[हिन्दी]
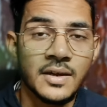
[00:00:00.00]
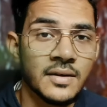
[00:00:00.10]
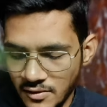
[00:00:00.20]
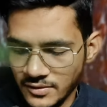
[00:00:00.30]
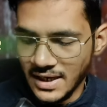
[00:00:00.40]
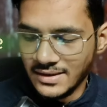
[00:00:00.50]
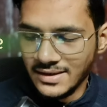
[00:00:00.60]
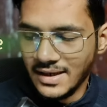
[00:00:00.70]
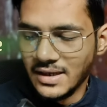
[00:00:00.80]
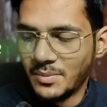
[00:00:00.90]
और साथ
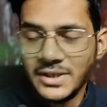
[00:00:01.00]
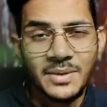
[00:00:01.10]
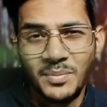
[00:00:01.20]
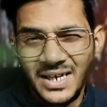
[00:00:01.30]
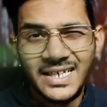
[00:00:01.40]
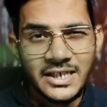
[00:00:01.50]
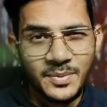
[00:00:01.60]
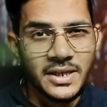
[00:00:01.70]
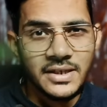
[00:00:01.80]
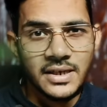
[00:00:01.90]
ही ना यहाँ पर ये बड़ी
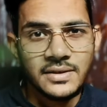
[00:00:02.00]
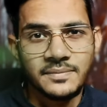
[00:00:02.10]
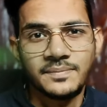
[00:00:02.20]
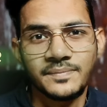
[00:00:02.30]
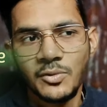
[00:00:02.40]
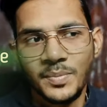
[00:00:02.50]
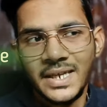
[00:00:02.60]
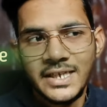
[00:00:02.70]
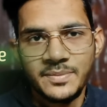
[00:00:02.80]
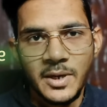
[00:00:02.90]
डिस्प्ले दी गई है
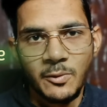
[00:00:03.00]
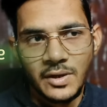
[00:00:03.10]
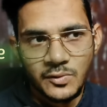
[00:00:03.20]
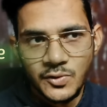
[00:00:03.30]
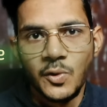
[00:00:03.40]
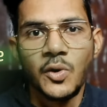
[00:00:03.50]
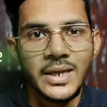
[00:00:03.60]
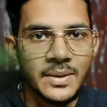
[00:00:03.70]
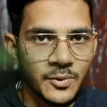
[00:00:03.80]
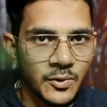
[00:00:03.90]
बड़ी डिस्प्ले होना कुछ लोगों
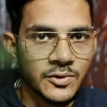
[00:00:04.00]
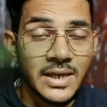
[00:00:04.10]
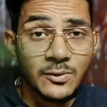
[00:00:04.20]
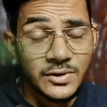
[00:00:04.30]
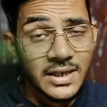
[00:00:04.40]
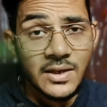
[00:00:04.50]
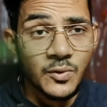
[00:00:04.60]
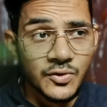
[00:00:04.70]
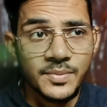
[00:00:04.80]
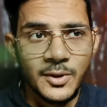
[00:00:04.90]
के लिए प्रोज होता है कुछ के लिए
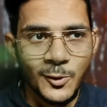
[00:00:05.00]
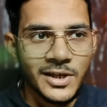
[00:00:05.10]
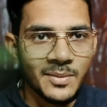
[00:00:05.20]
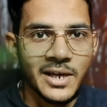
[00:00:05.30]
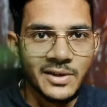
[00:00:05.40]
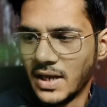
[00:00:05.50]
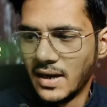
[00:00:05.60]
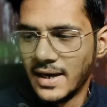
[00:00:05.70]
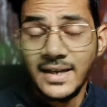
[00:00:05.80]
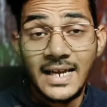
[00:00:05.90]
कॉन्स भी होता है बाय द वे
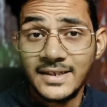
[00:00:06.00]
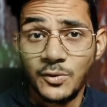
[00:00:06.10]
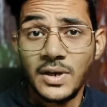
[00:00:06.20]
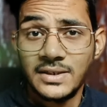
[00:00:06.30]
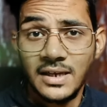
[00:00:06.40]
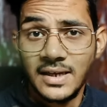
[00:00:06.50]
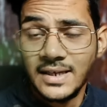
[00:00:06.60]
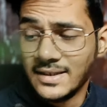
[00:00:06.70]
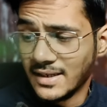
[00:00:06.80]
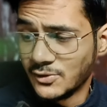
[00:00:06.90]
एंड एक चीज़ और अच्छी
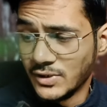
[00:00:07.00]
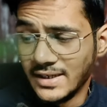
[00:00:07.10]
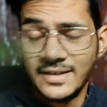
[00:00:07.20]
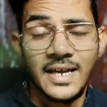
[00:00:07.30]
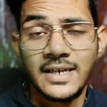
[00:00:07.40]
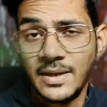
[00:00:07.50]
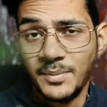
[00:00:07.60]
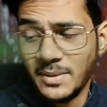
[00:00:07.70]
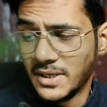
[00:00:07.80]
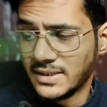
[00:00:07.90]
लगेगी इसका जो ये डिज़ाइन है
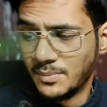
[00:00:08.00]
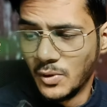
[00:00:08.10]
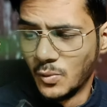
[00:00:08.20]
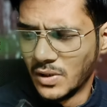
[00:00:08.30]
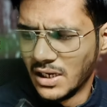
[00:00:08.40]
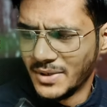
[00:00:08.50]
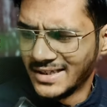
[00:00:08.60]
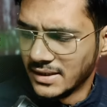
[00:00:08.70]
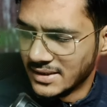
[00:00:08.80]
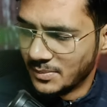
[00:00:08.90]
मेरे पास ये ब्लू कलर में आई
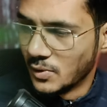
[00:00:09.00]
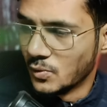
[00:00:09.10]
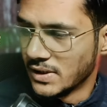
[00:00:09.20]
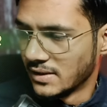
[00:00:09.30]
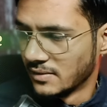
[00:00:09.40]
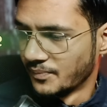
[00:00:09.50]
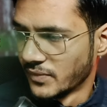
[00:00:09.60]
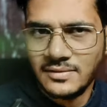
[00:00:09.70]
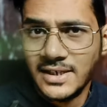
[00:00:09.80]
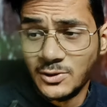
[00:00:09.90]
थिंक इसे ब्लू ही कहते
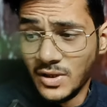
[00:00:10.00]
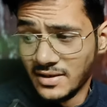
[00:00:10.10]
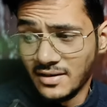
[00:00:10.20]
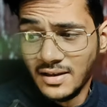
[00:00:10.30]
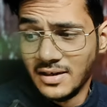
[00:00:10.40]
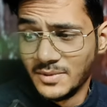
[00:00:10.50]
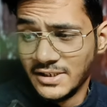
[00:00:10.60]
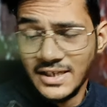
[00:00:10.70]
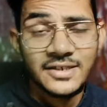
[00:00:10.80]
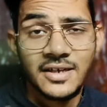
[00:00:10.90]
हैं ये थोड़ा सा कलर भी
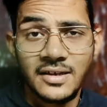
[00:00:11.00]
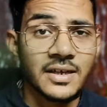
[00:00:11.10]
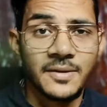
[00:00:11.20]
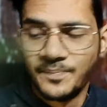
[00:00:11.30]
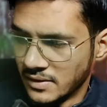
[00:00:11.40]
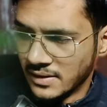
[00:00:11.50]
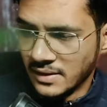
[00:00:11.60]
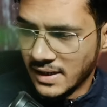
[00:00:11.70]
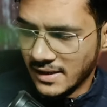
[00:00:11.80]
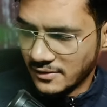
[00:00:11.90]
चेंज करता है
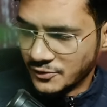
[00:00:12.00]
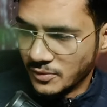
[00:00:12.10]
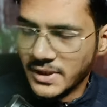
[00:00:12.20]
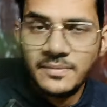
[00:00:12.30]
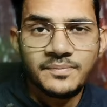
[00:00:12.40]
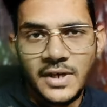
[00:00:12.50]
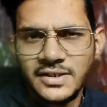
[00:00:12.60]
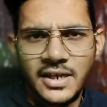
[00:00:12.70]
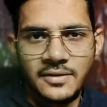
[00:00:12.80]
खैर जो भी है अच्छा है